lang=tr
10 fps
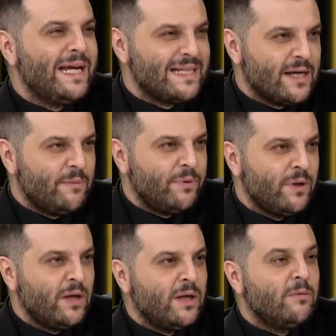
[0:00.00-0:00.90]
hesap
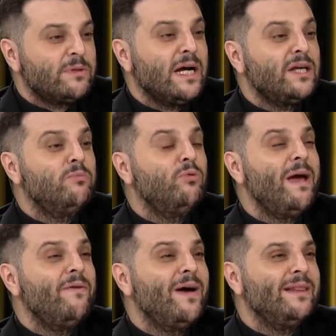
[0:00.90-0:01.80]
sanki Bakın, bu
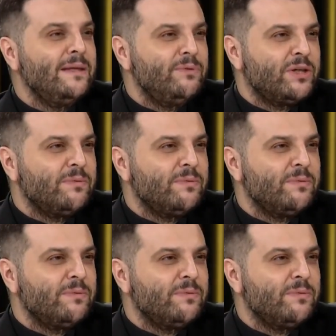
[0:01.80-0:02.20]
beyefendiymiş